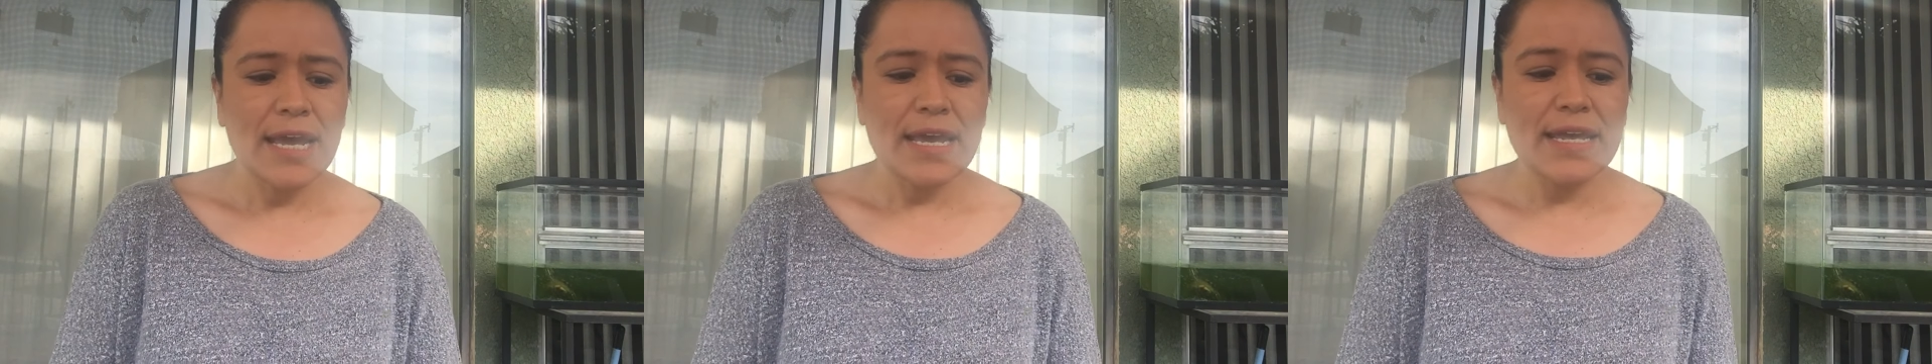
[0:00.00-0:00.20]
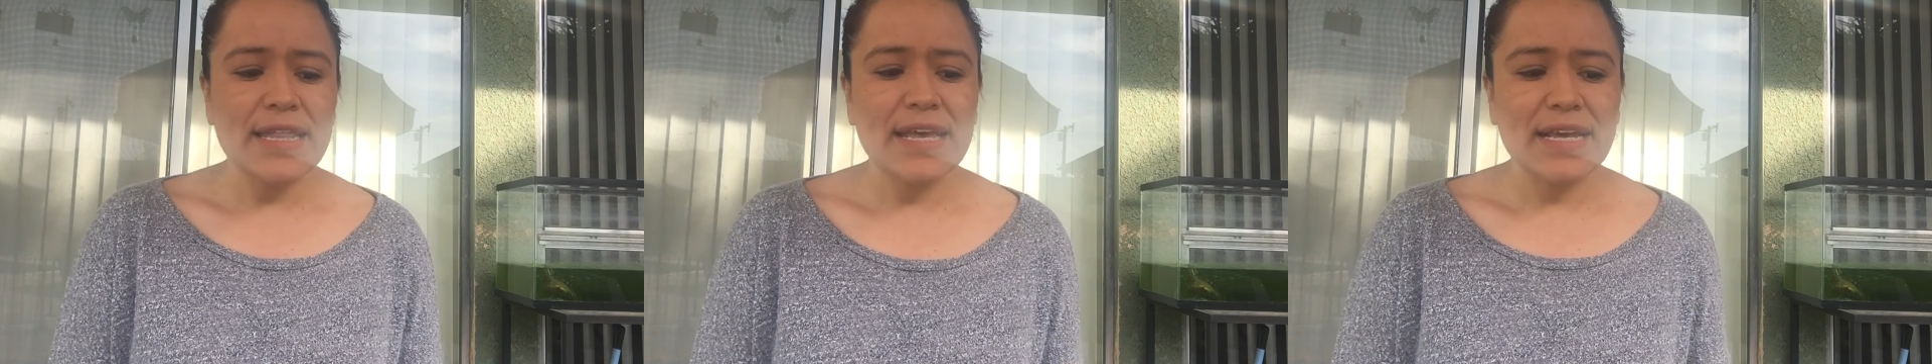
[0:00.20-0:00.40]

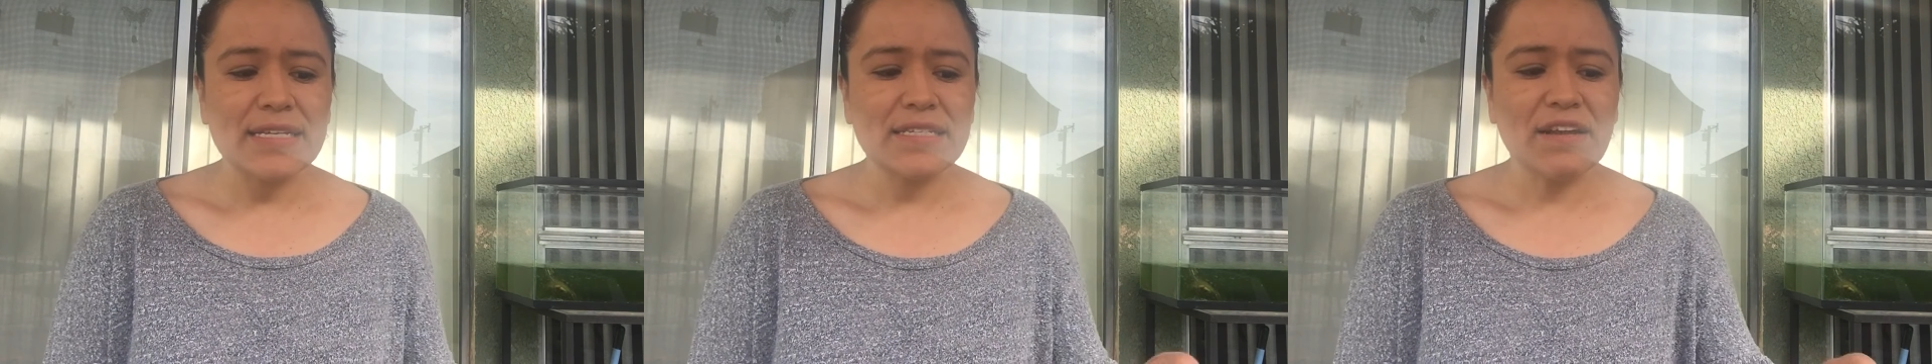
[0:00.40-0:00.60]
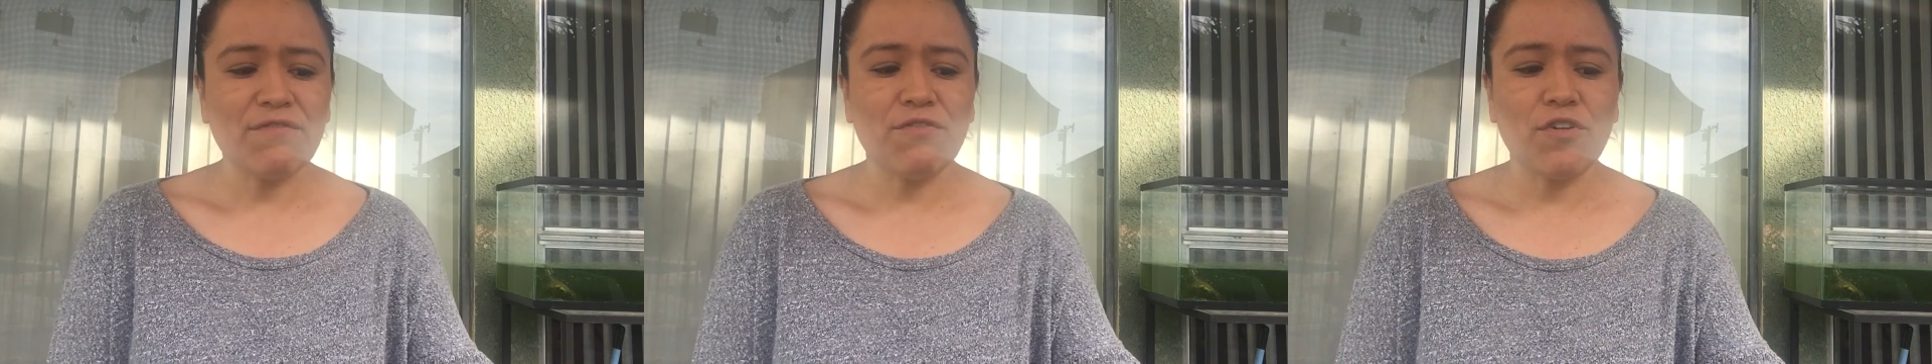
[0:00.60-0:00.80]
Y de
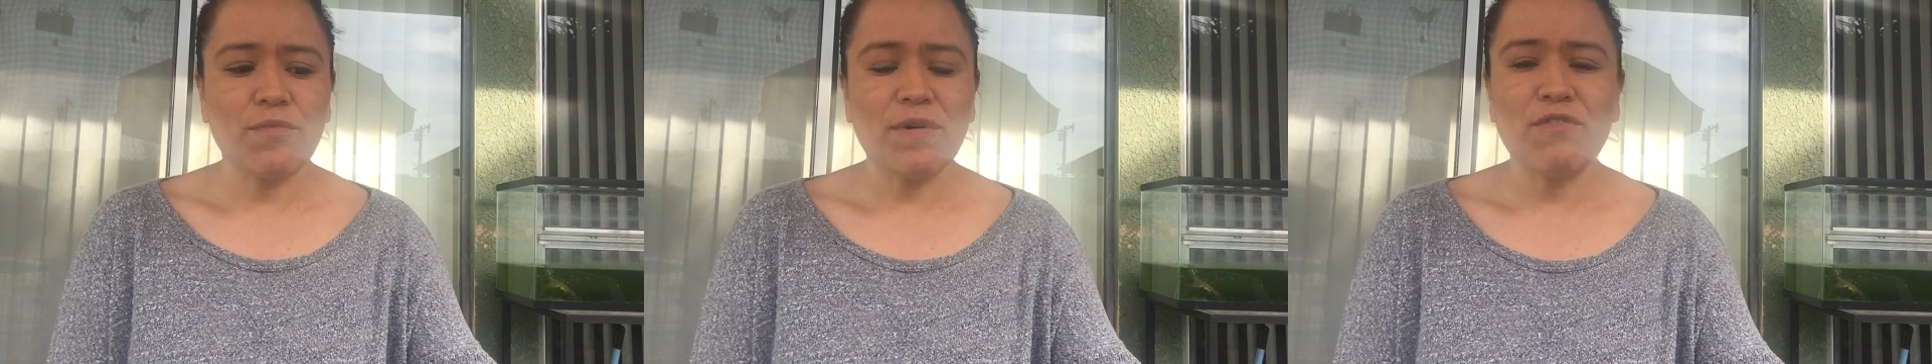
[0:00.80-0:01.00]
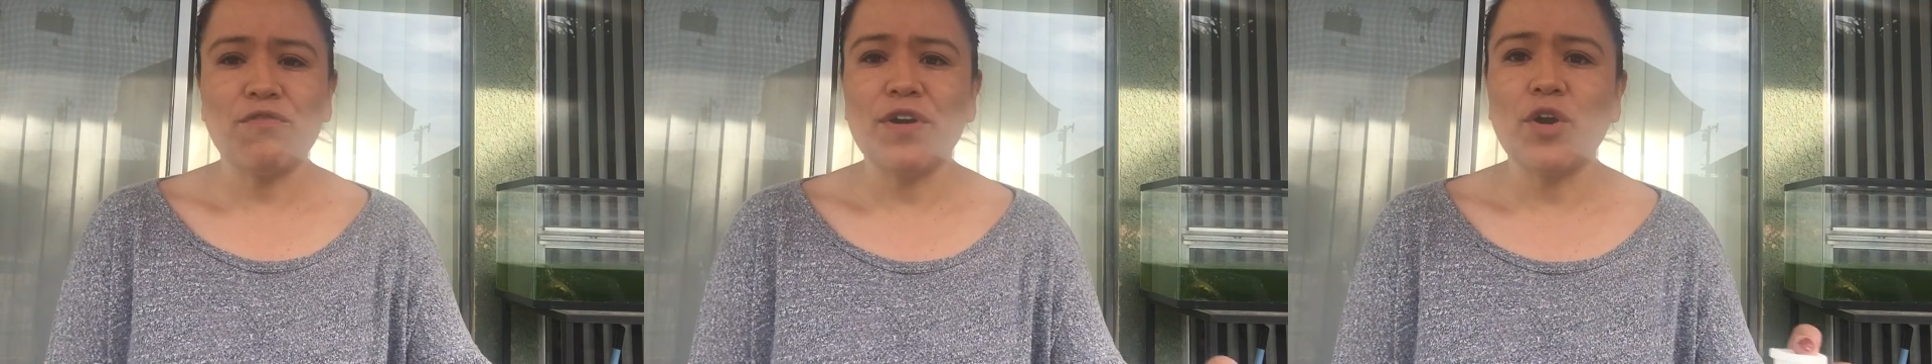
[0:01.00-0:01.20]
esta
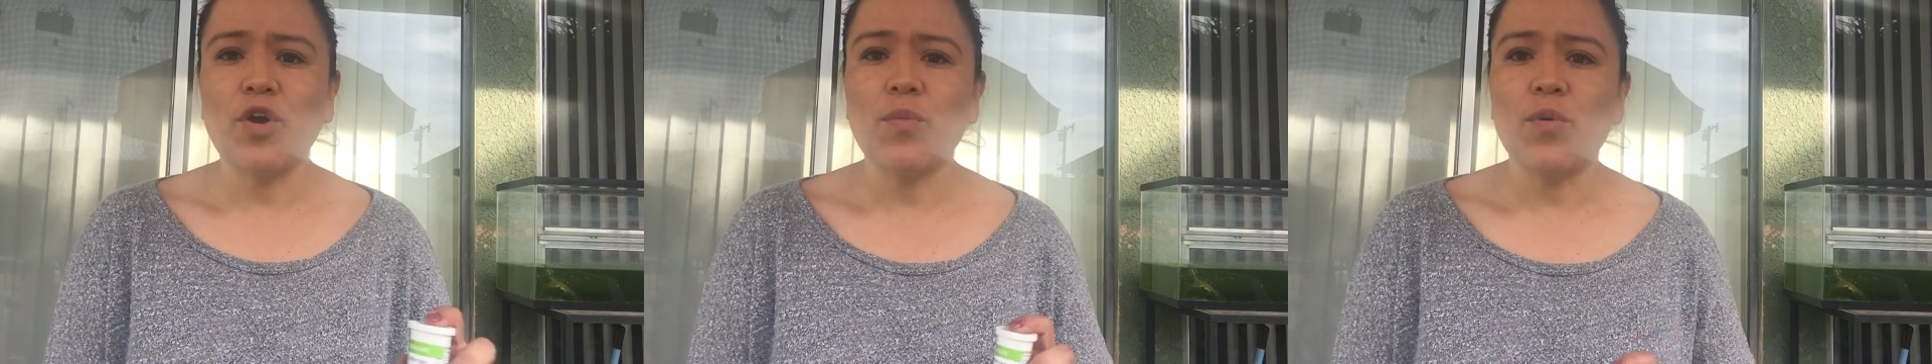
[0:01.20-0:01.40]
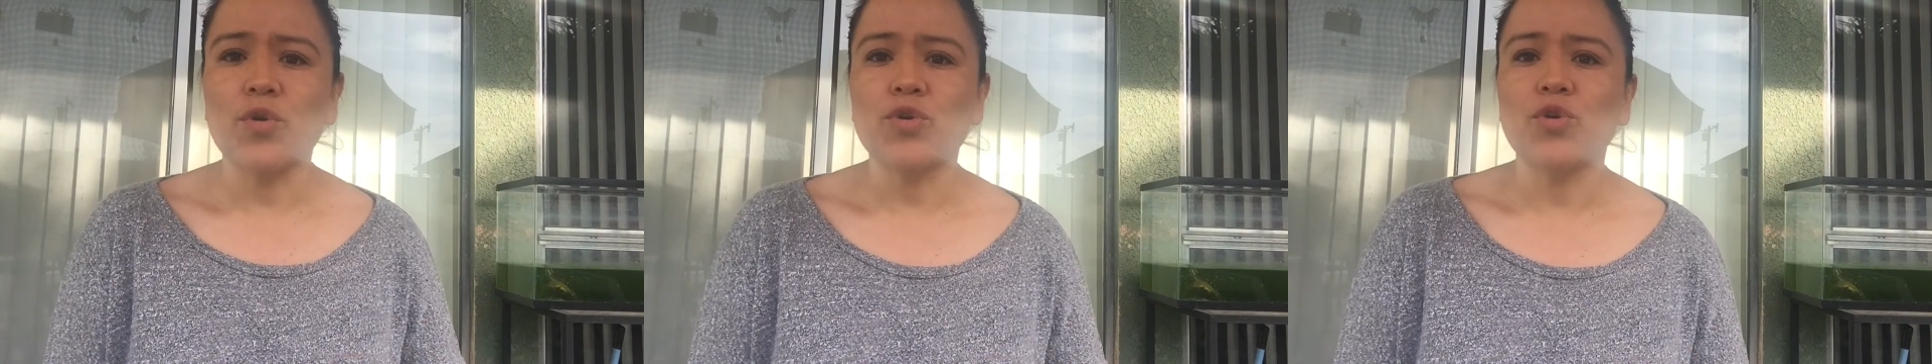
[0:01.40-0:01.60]
forma fue
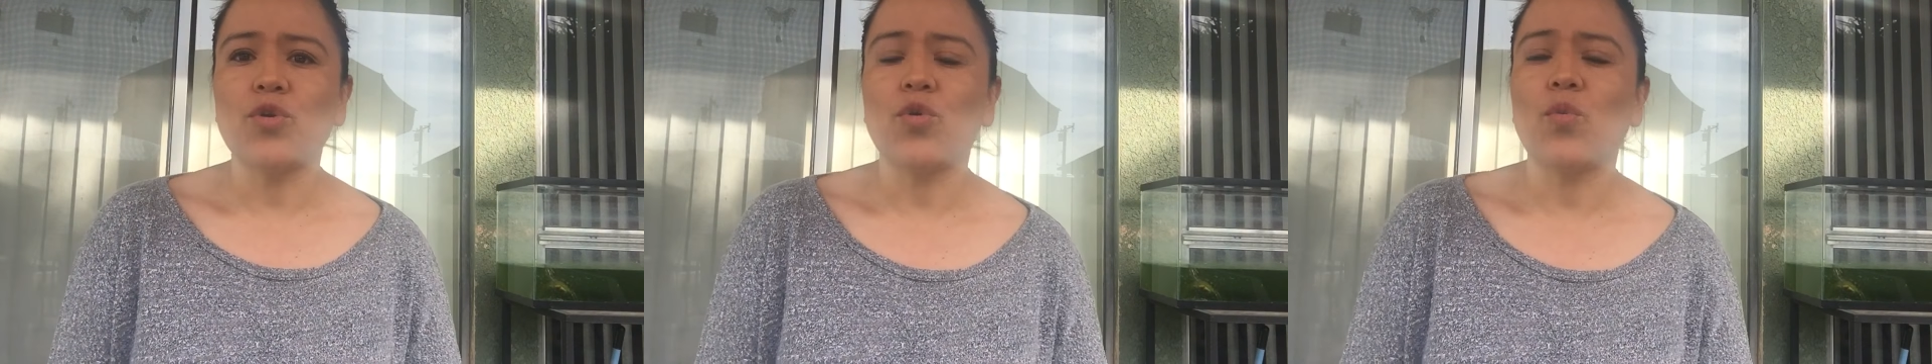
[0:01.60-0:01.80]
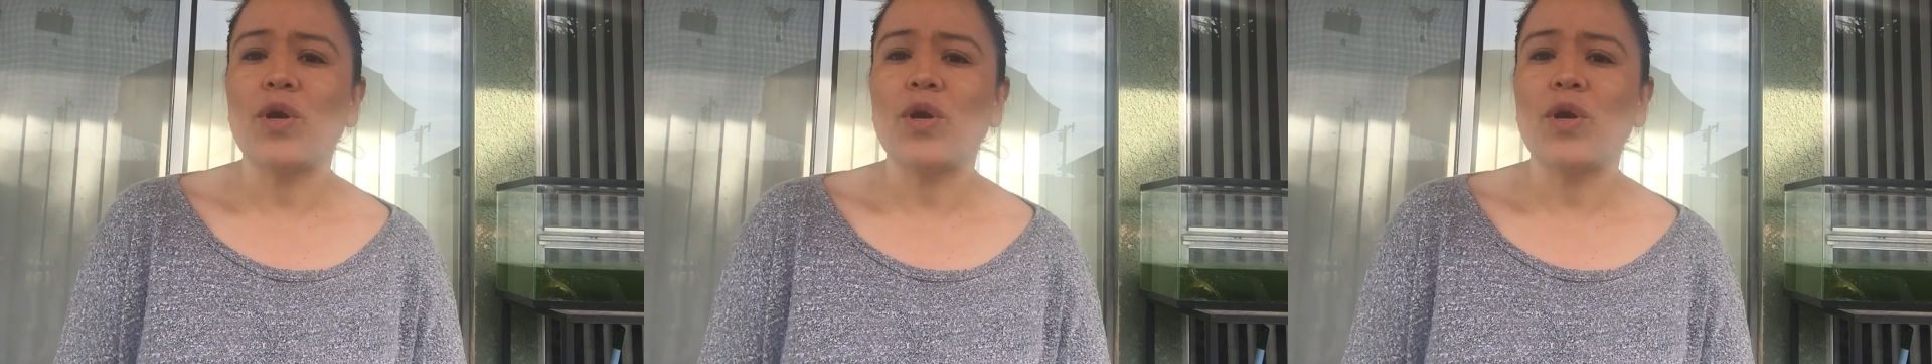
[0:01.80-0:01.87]
como yo